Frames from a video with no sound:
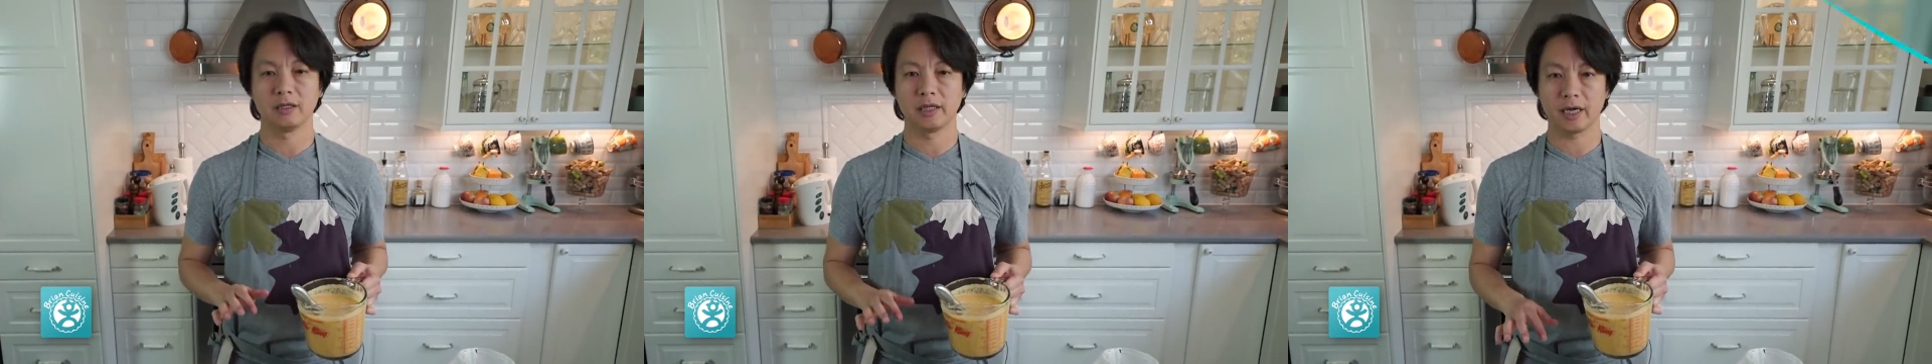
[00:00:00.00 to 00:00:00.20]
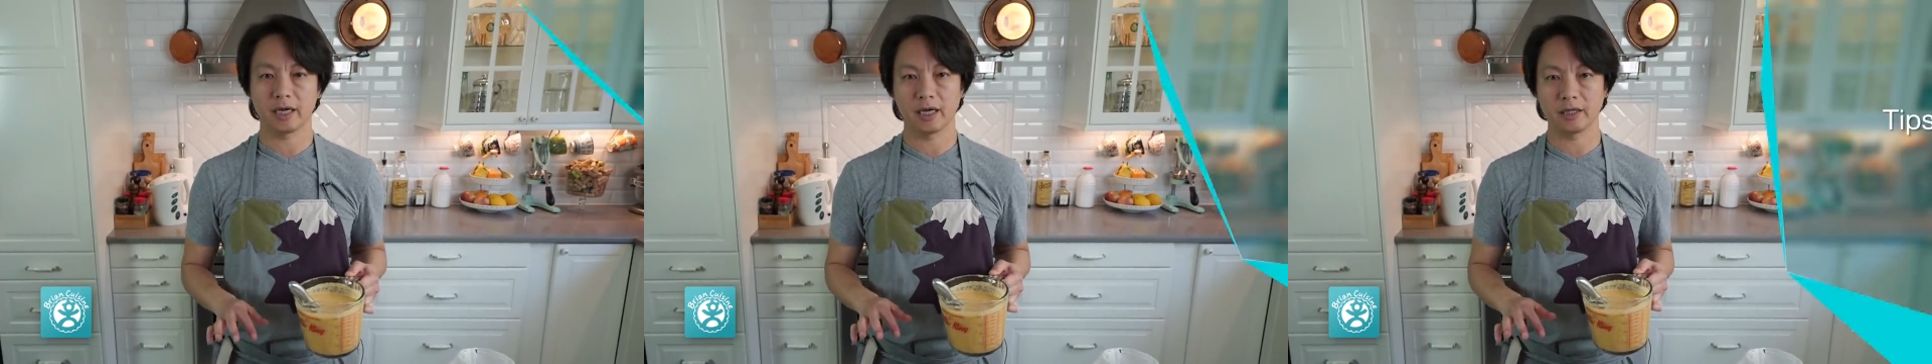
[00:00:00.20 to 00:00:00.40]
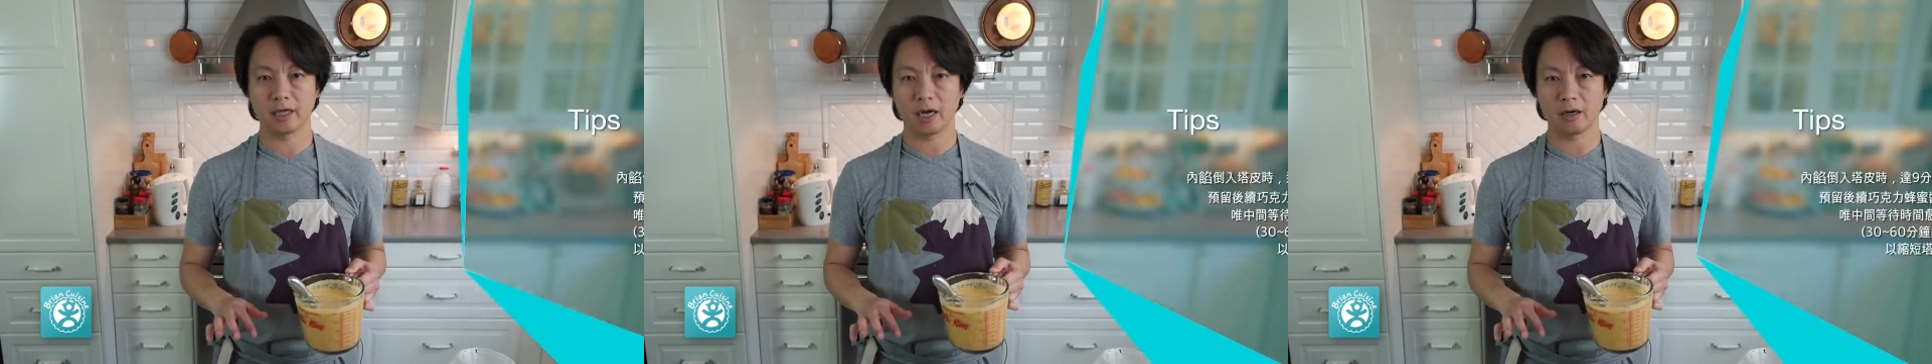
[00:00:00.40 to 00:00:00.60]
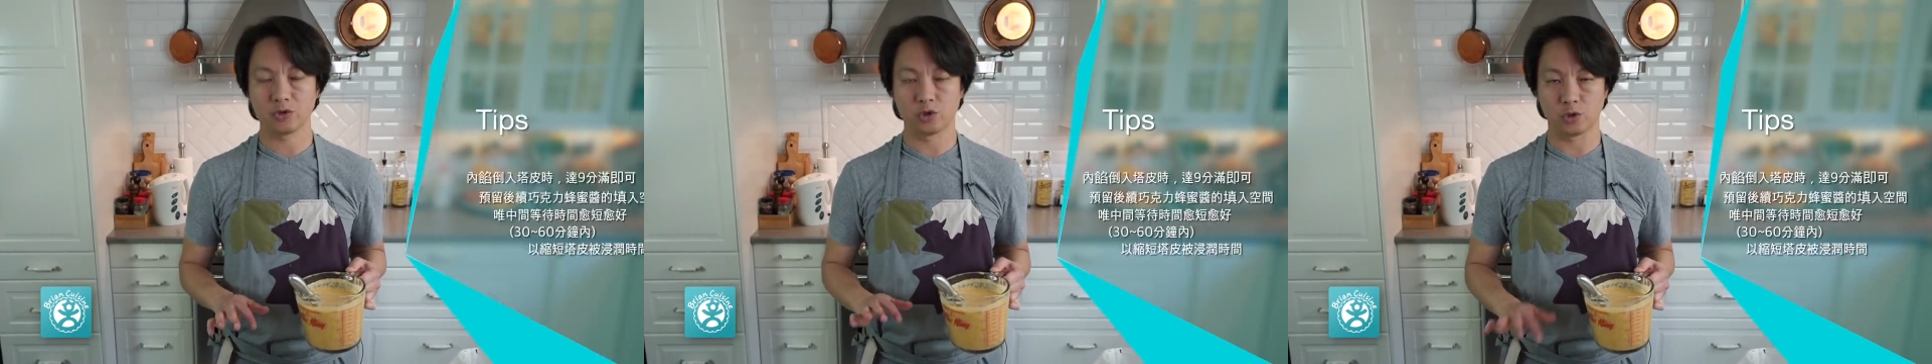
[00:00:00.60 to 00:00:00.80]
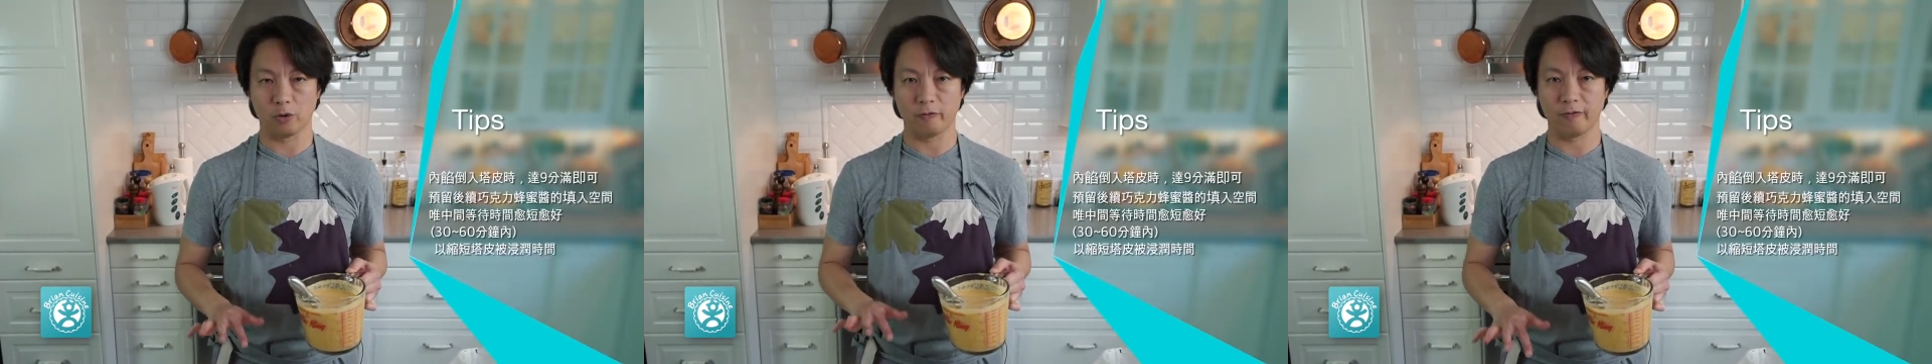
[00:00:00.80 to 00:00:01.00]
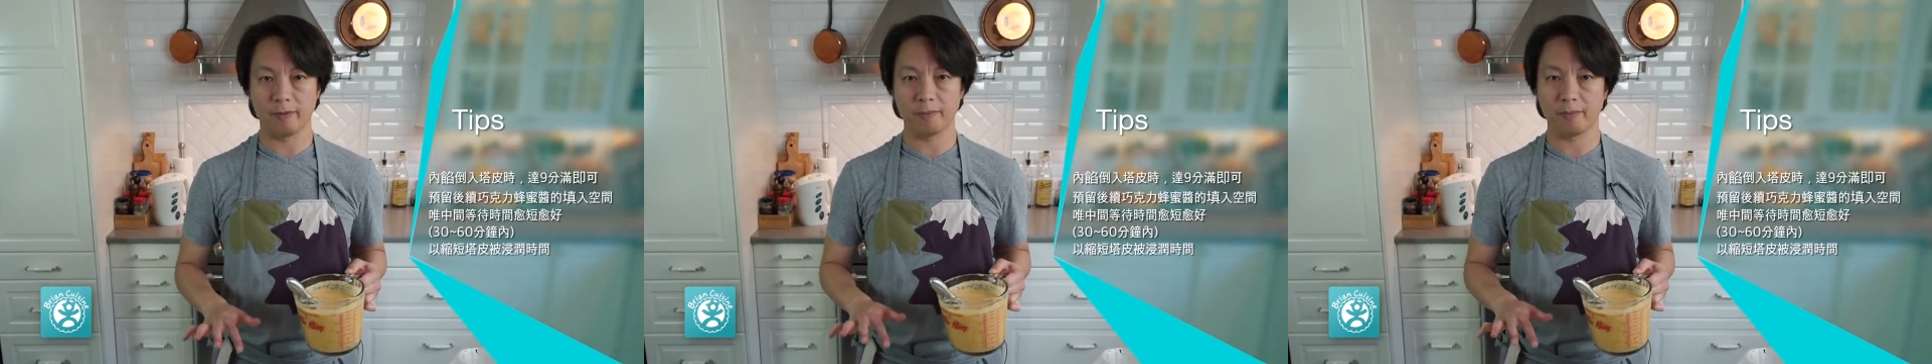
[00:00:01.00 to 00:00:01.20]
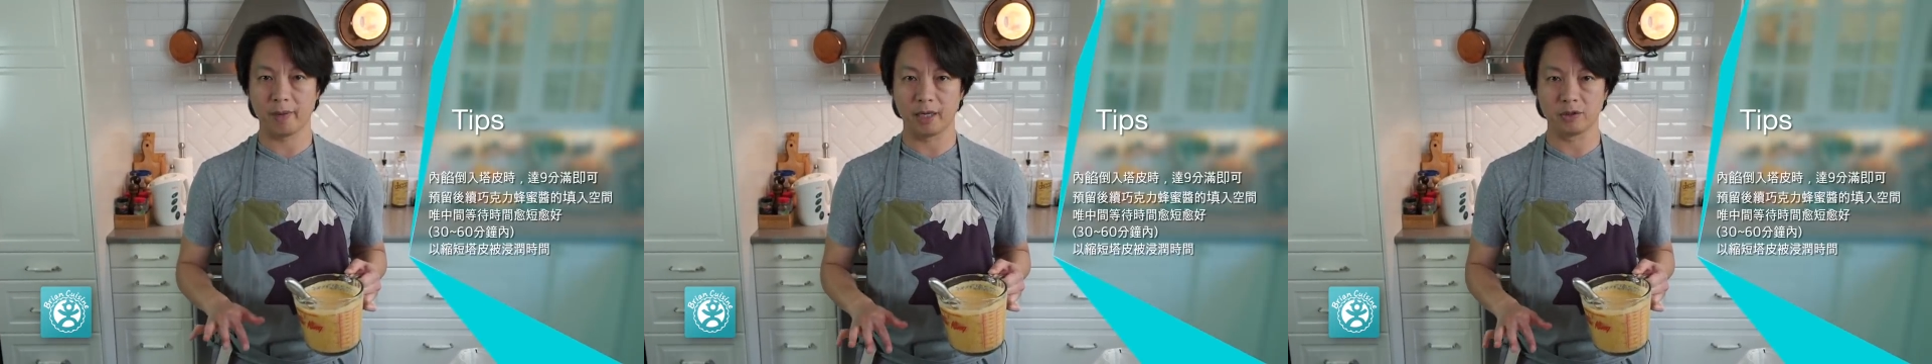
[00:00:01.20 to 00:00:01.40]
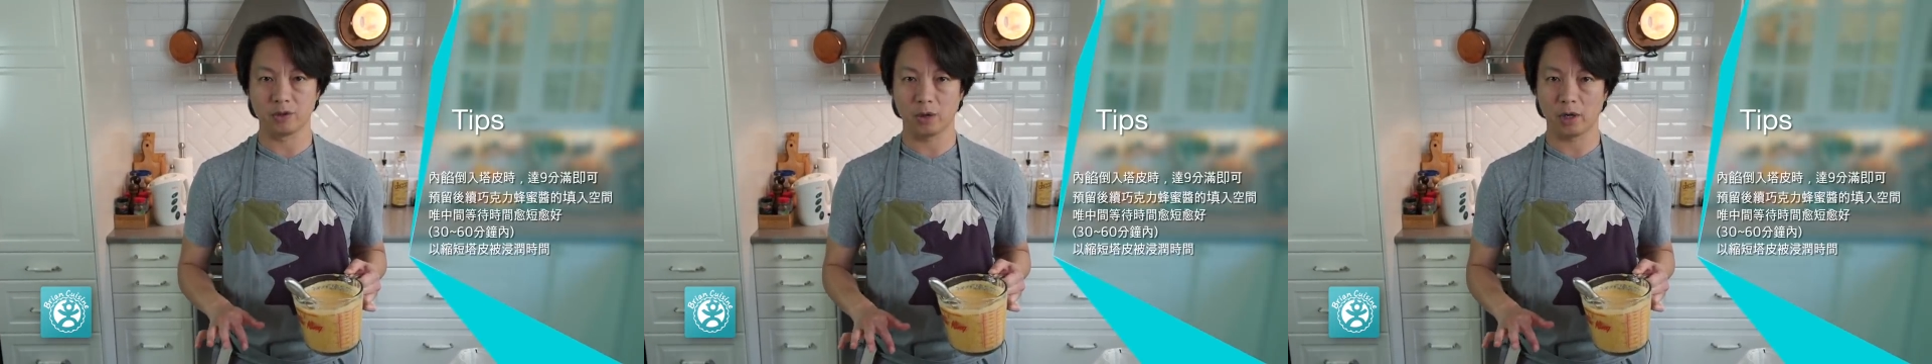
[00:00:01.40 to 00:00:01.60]
大概到9分
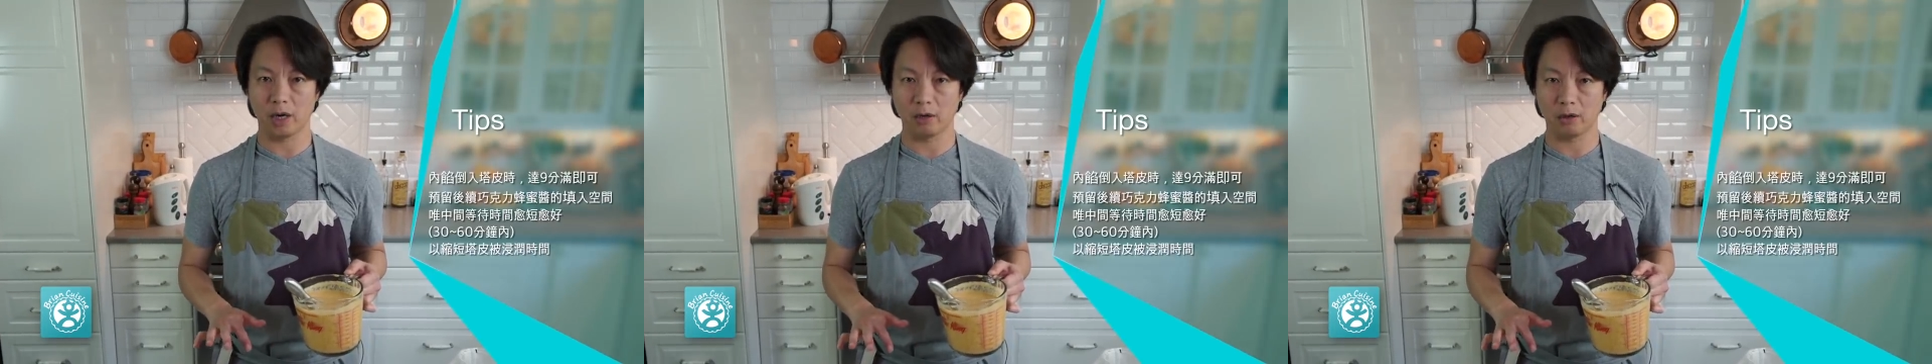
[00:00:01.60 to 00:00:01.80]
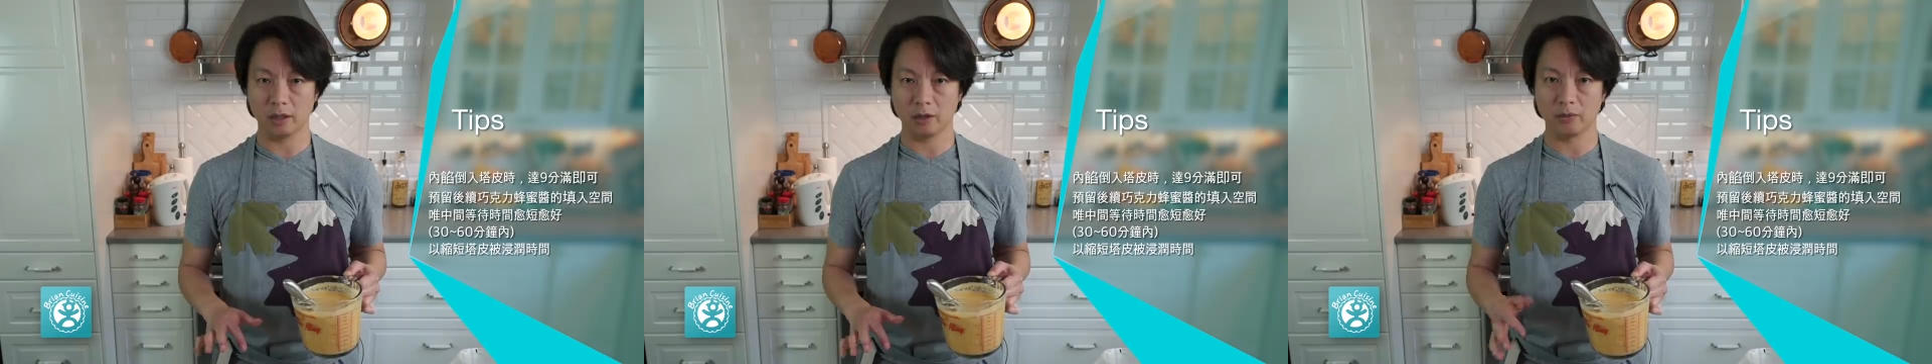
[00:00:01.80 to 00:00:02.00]
满就好了。